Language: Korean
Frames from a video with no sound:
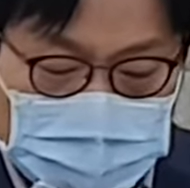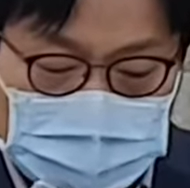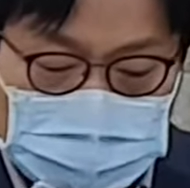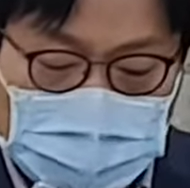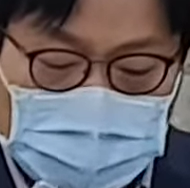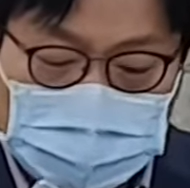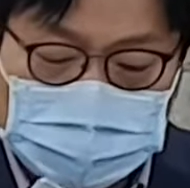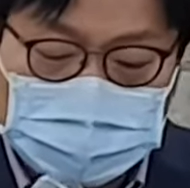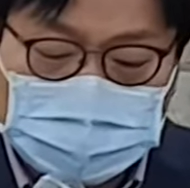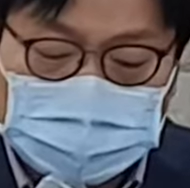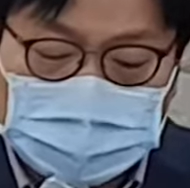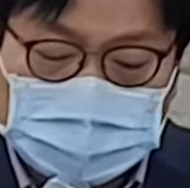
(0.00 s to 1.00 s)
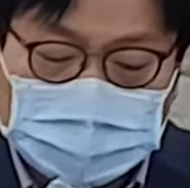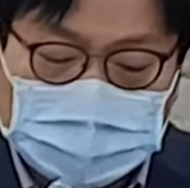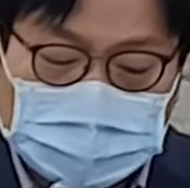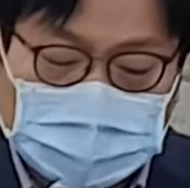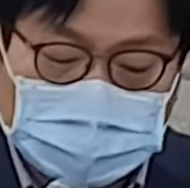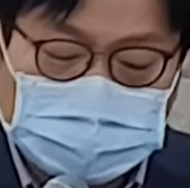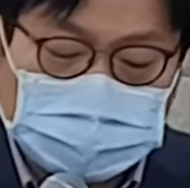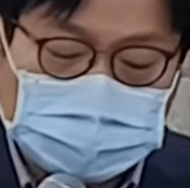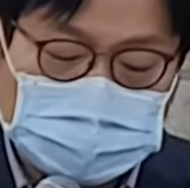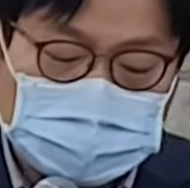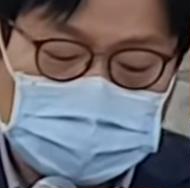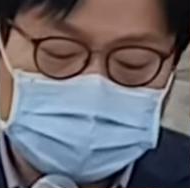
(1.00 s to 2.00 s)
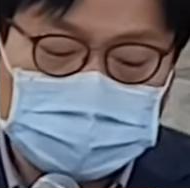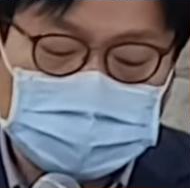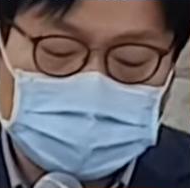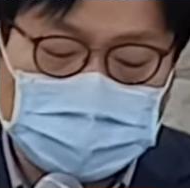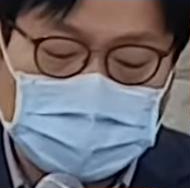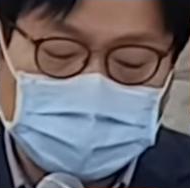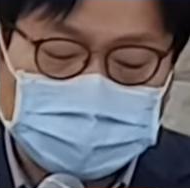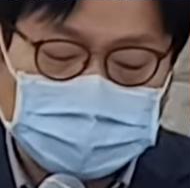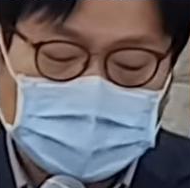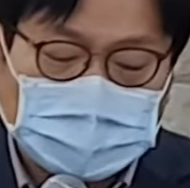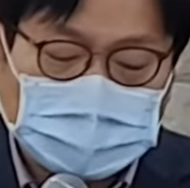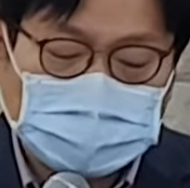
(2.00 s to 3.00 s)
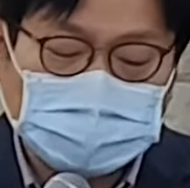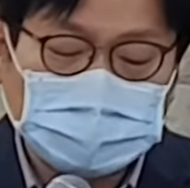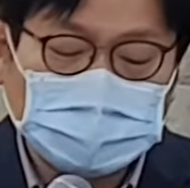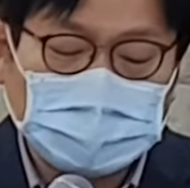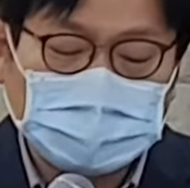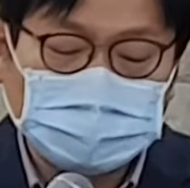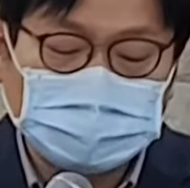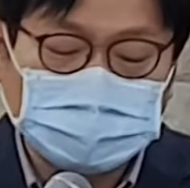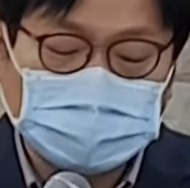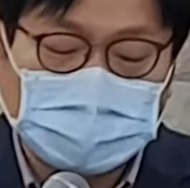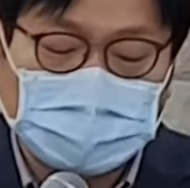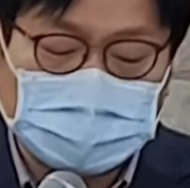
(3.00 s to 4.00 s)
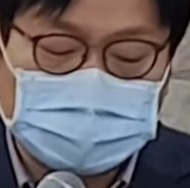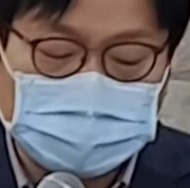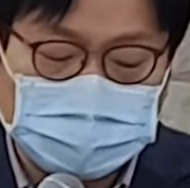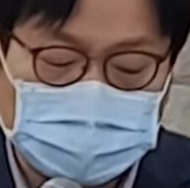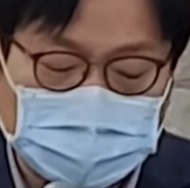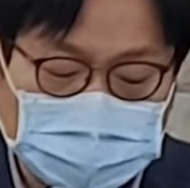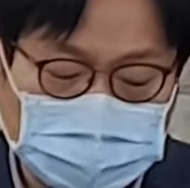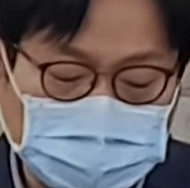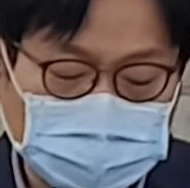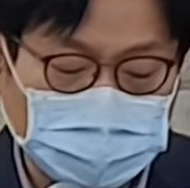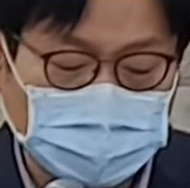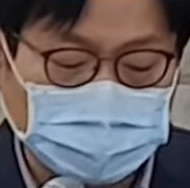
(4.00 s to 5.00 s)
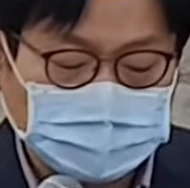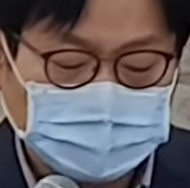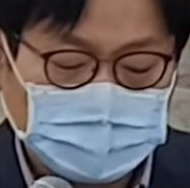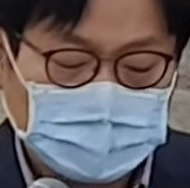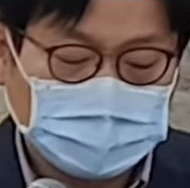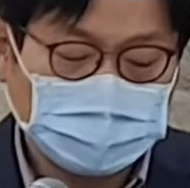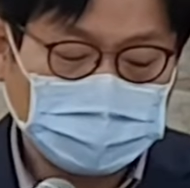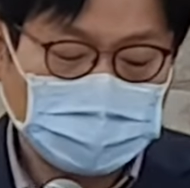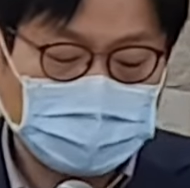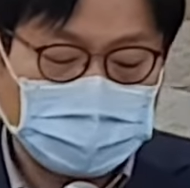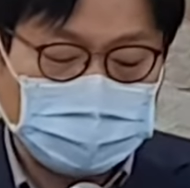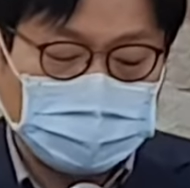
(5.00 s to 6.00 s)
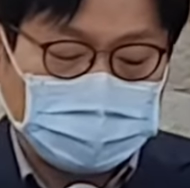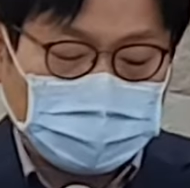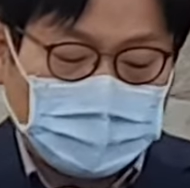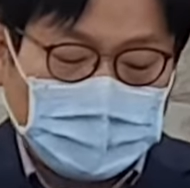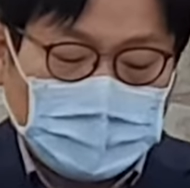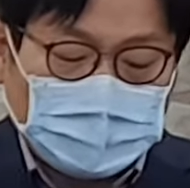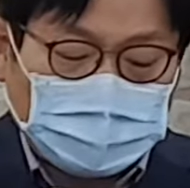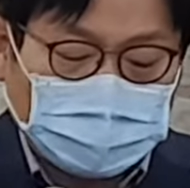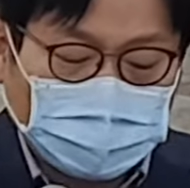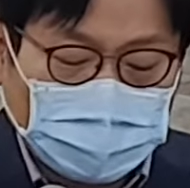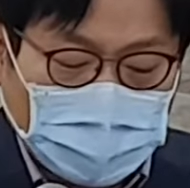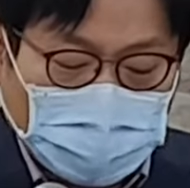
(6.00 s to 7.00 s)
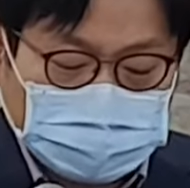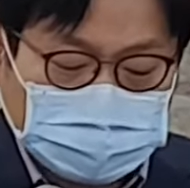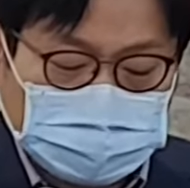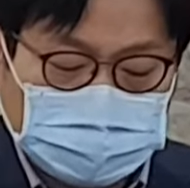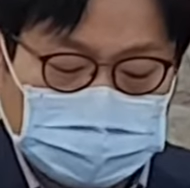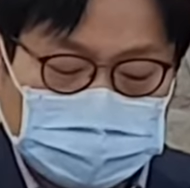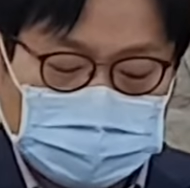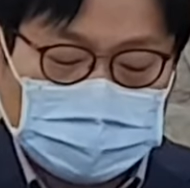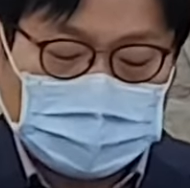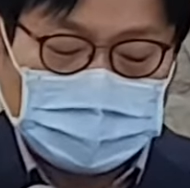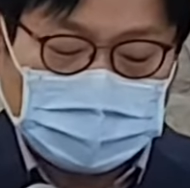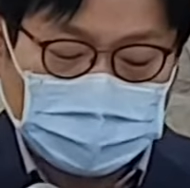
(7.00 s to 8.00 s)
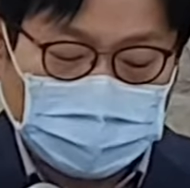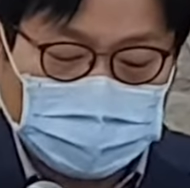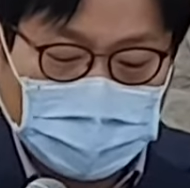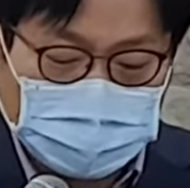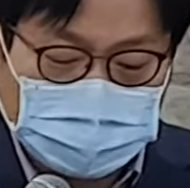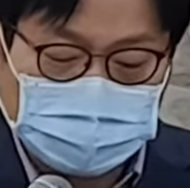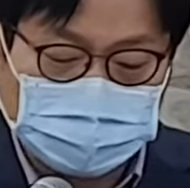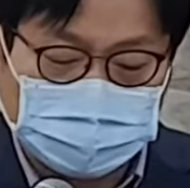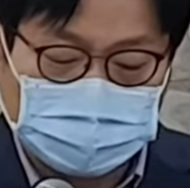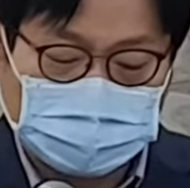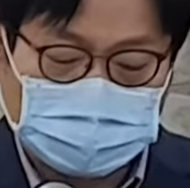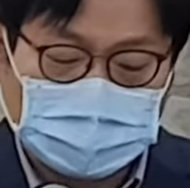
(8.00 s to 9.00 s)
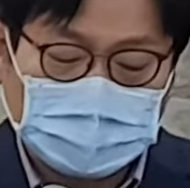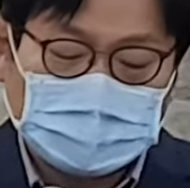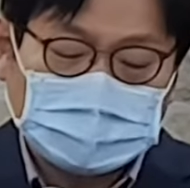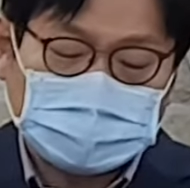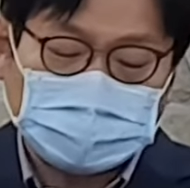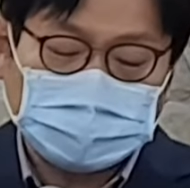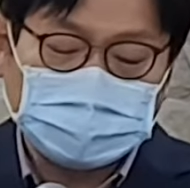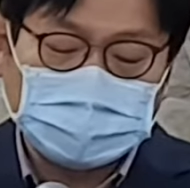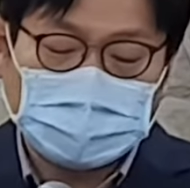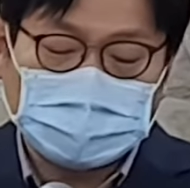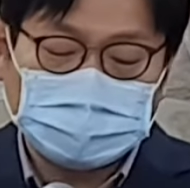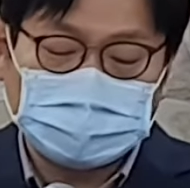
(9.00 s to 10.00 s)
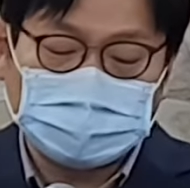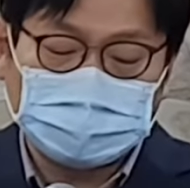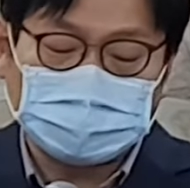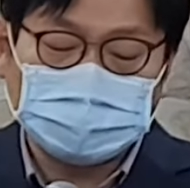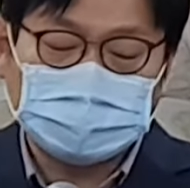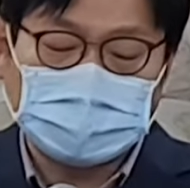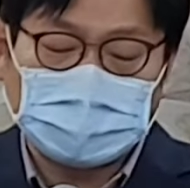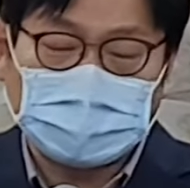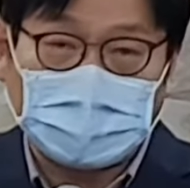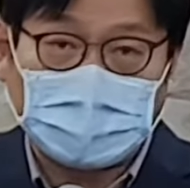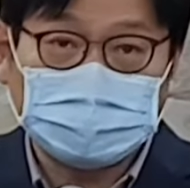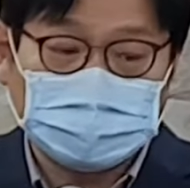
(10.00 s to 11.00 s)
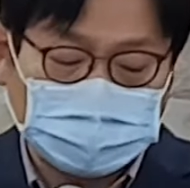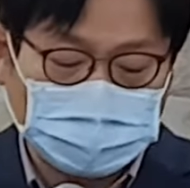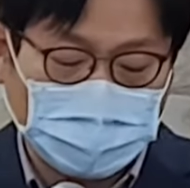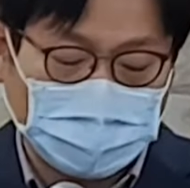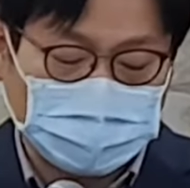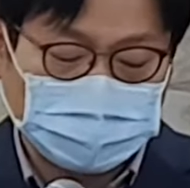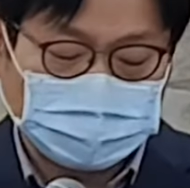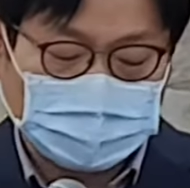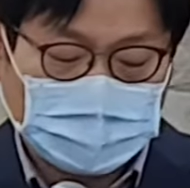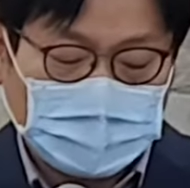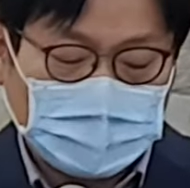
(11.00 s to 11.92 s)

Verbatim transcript: 그 다음 다시 11절에 시드기야는 요시아의 아들입니다. 그래서 여기 나와 있는 여호하스, 여호야김, 시드기야는 요시아의 아들이고